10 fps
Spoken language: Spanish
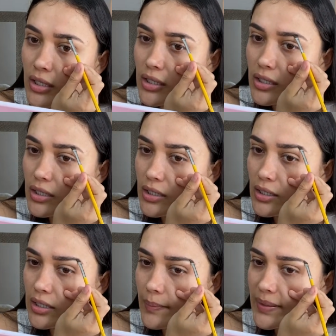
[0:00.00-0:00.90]
y
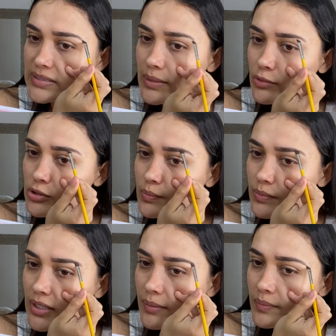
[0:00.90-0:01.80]
la pasamos
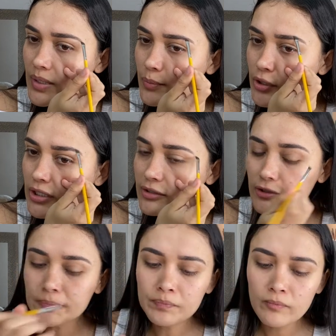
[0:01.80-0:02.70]
bien, bien
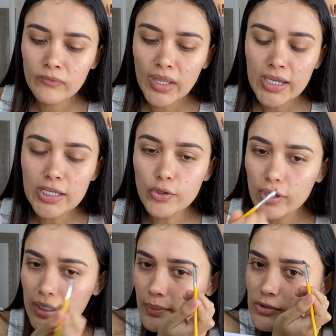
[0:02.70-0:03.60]
bonito. Y nos
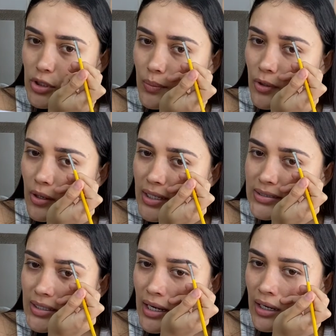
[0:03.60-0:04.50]
quedamos como
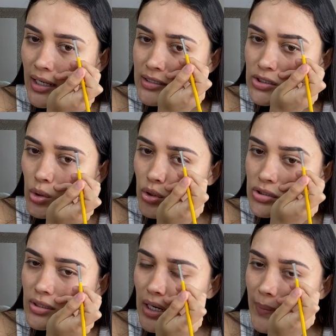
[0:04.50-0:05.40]
hasta las 2
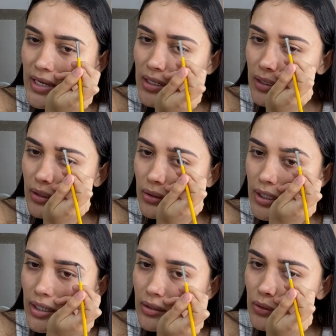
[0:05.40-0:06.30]
de la mañana, creo que
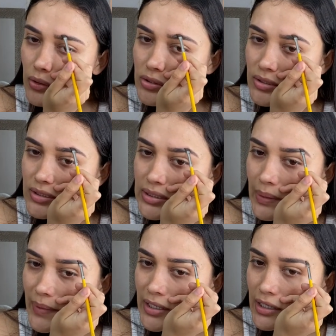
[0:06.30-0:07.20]
era 2, 3 de la
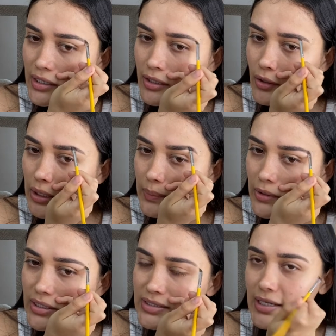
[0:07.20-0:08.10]
mañana, nos quedamos
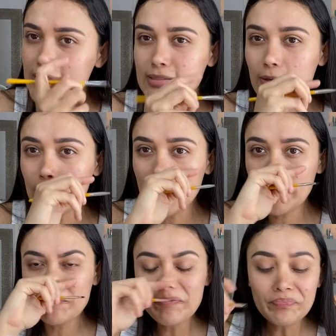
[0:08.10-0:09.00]
hasta esa hora.
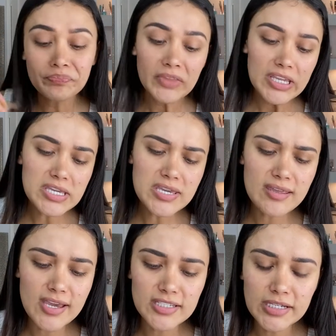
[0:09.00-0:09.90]
Y
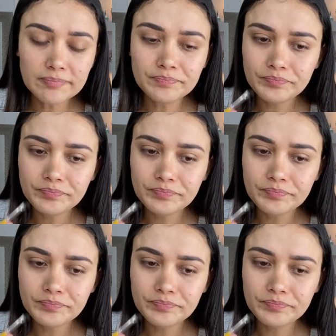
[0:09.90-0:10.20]
de ella